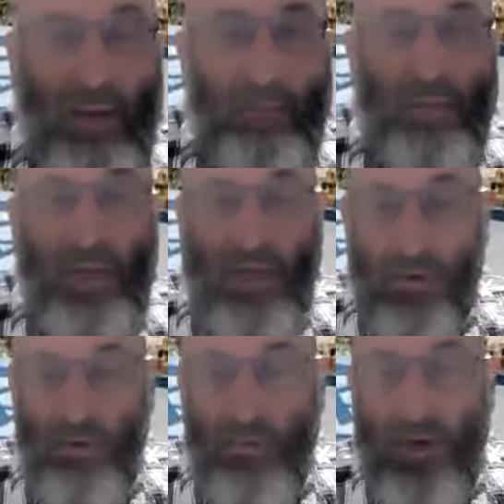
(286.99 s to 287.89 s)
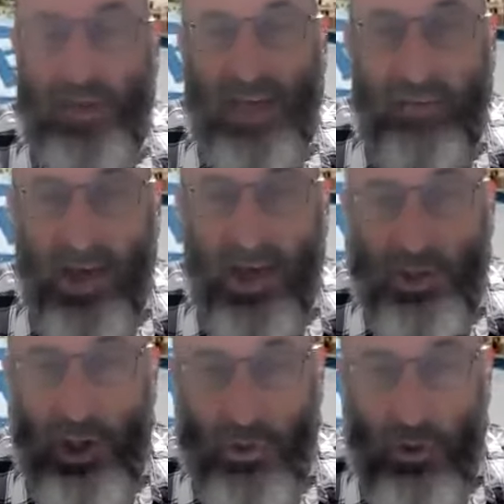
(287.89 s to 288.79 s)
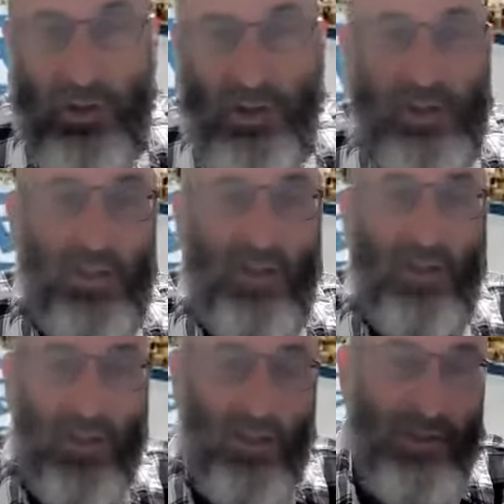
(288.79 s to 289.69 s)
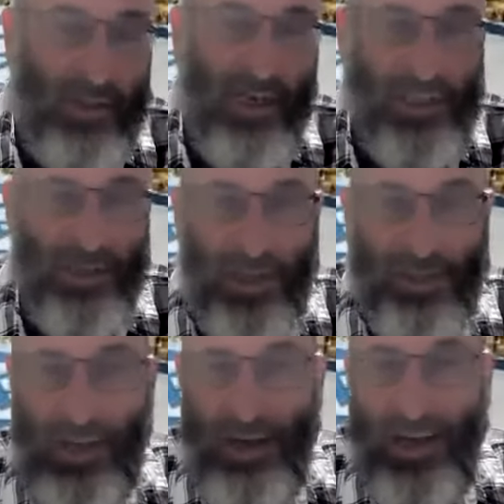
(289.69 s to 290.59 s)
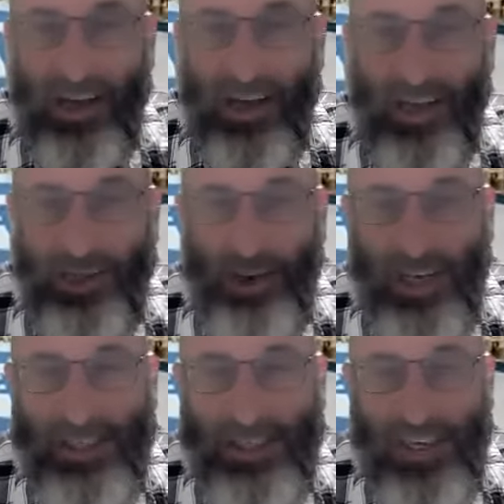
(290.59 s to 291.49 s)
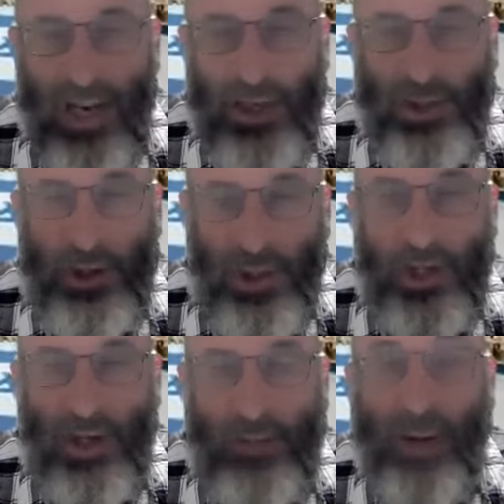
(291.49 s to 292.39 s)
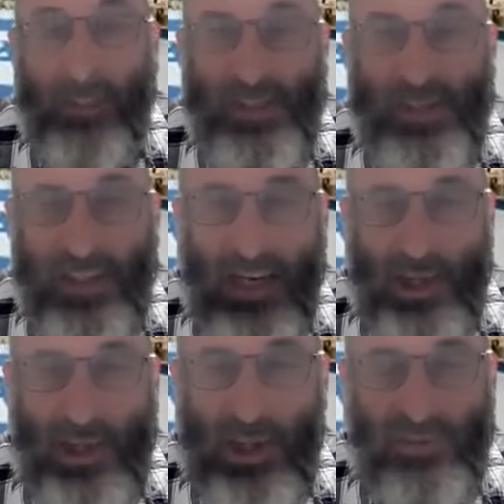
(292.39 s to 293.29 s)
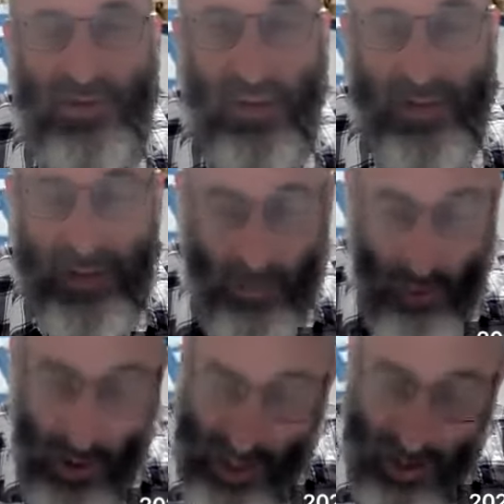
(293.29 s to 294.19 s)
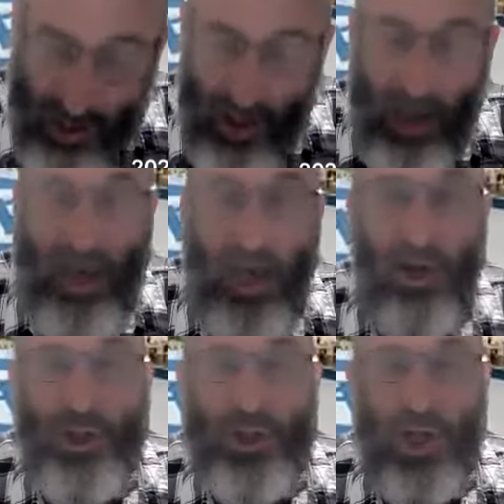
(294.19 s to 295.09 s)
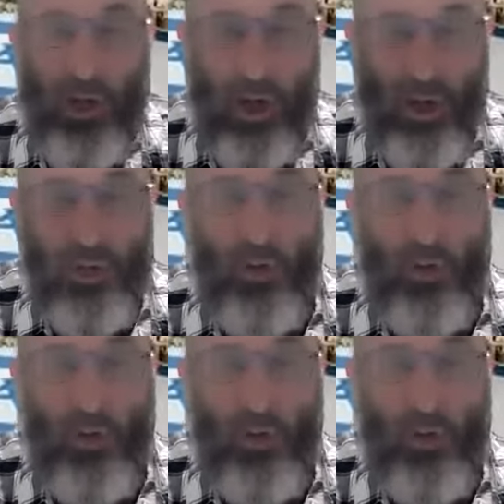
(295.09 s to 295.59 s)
Mais une fois qu'ils arrivent à l'âge adulte, 13 ans d'après la, Torah, c'est l'âge de la bar mitzvah, c'est l'âge de la responsabilité morale, alors chacun se